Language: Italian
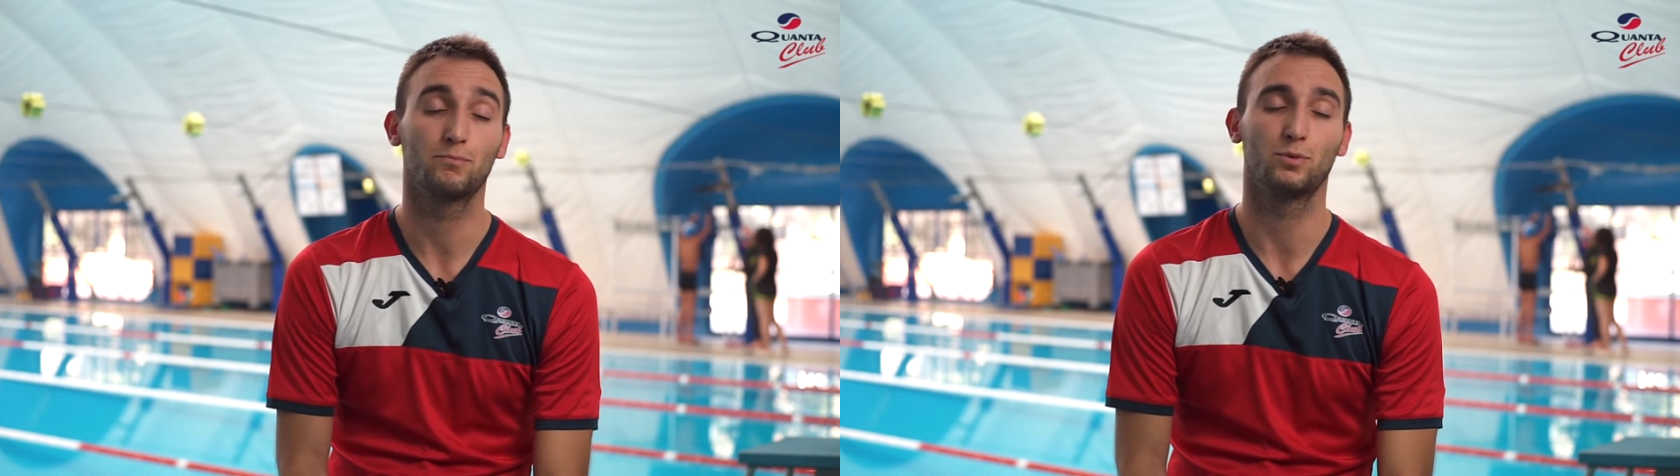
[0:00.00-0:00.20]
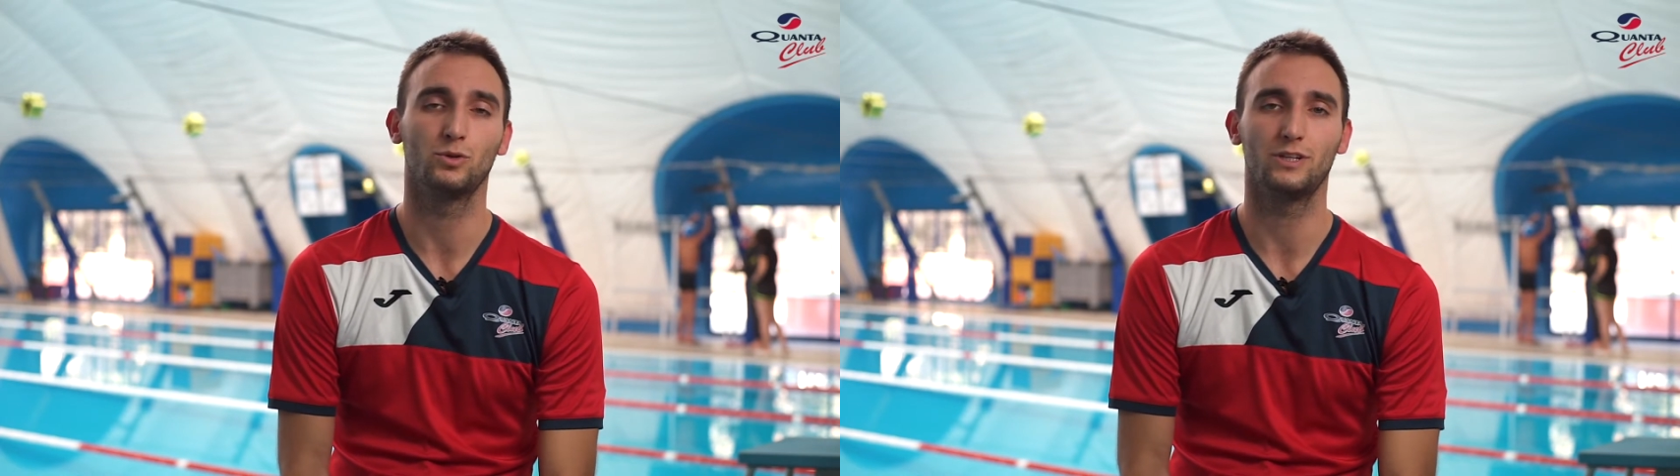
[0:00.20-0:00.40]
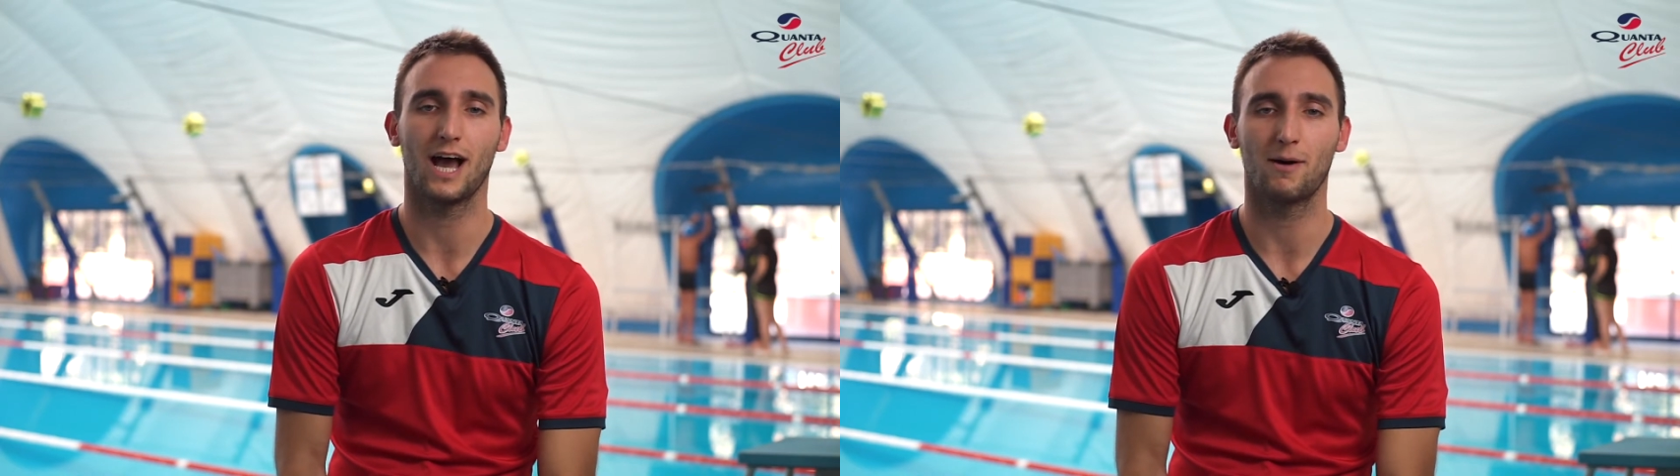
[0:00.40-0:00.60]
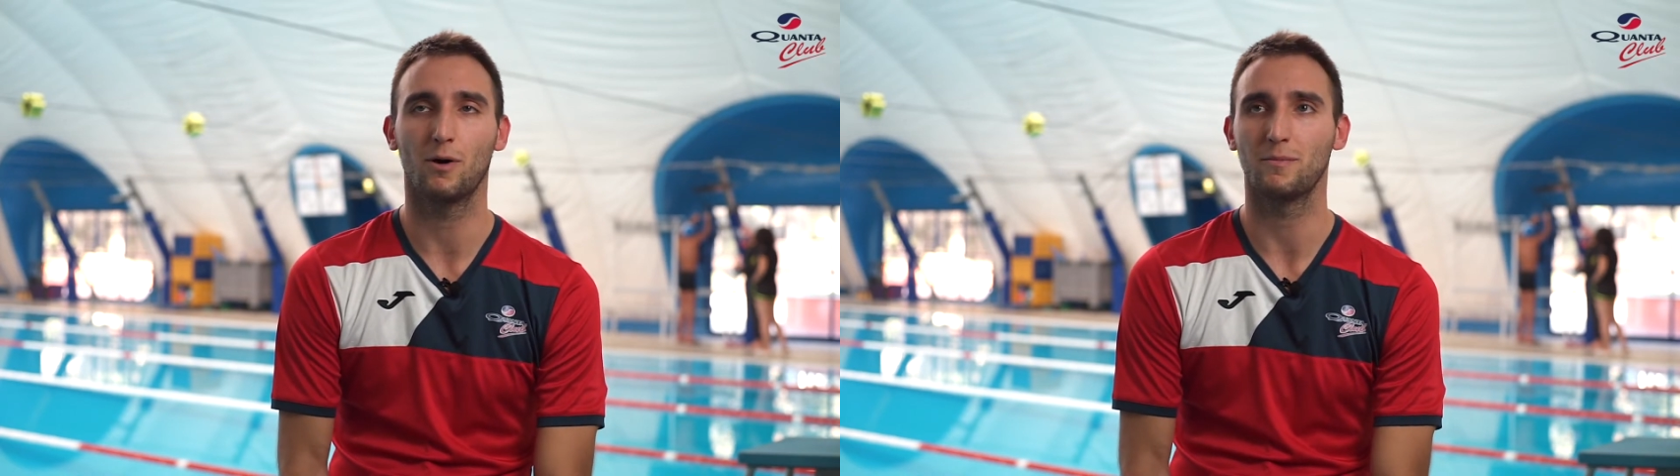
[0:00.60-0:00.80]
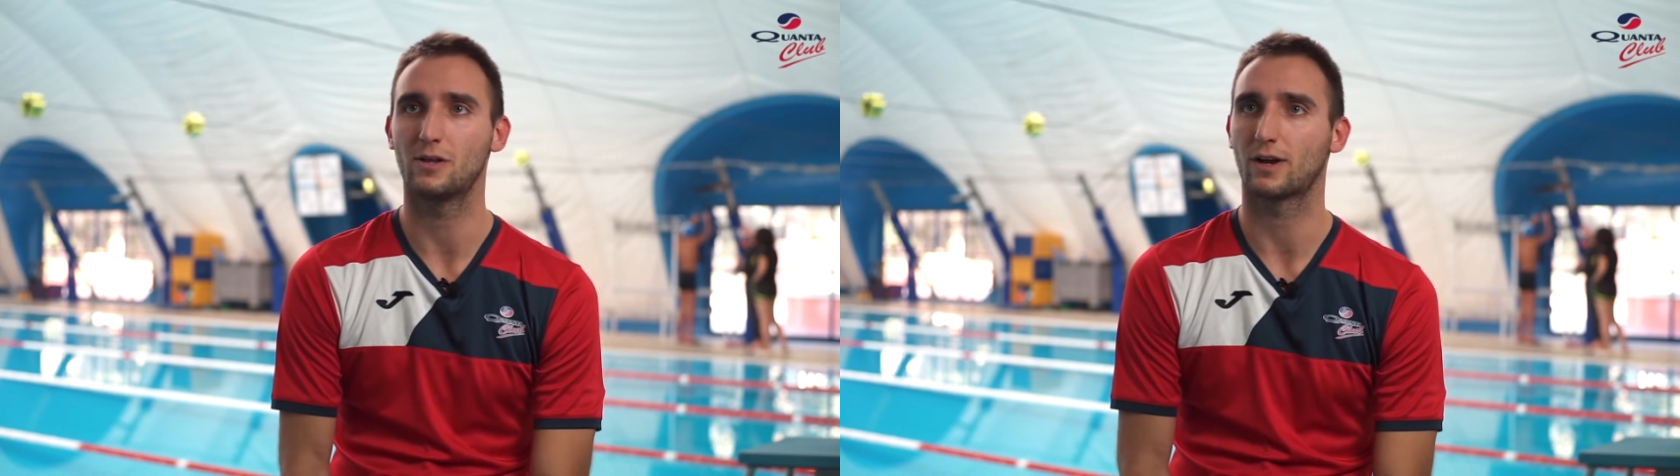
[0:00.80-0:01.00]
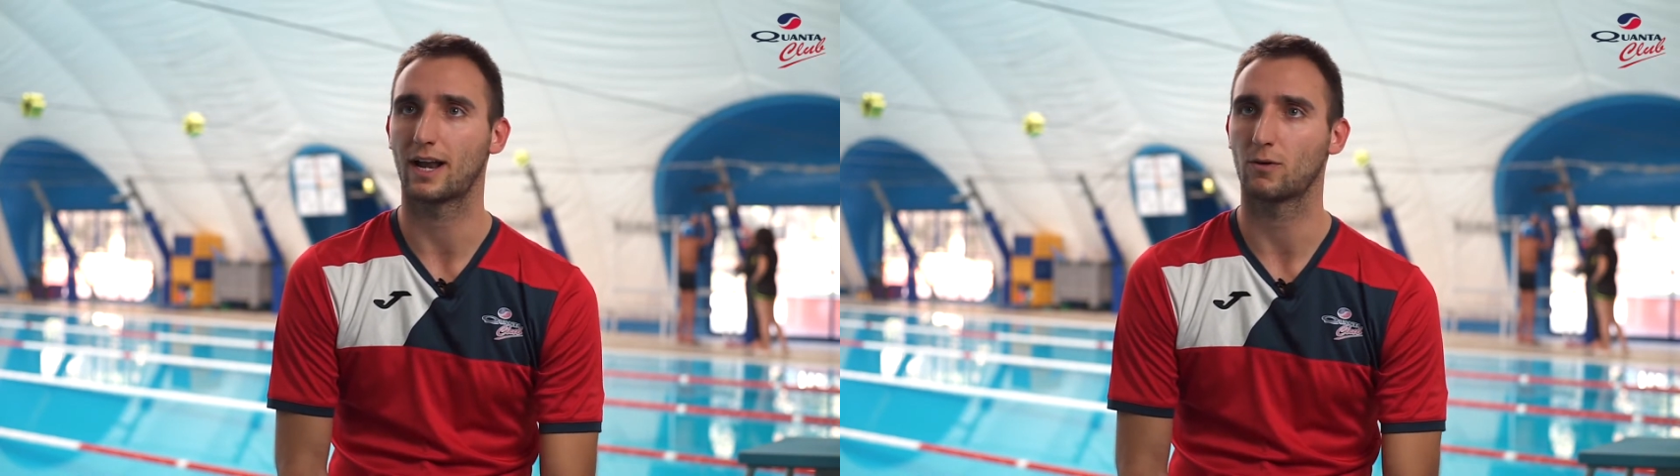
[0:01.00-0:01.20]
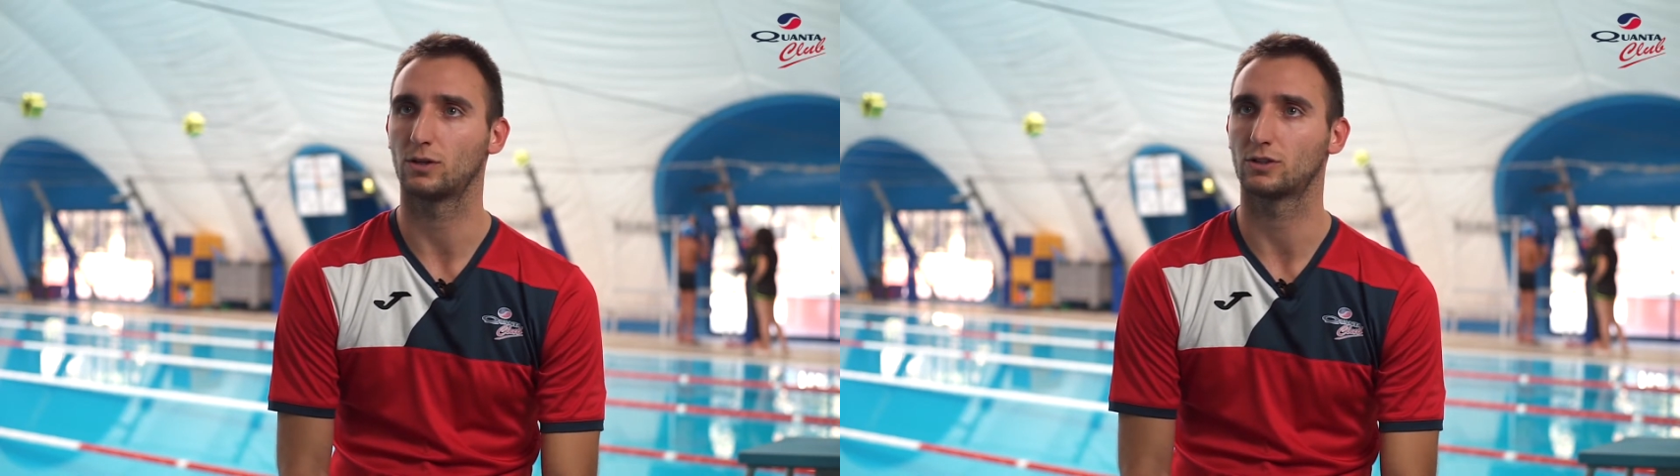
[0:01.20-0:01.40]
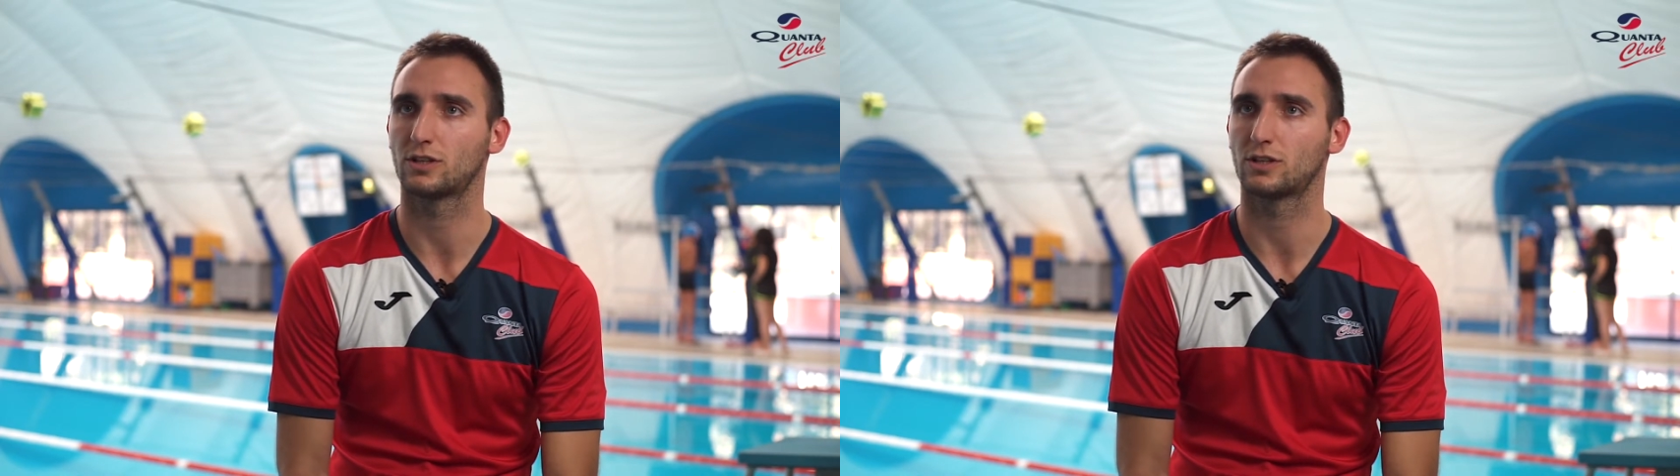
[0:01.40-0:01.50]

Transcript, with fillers: puntiamo a migliorare quanto è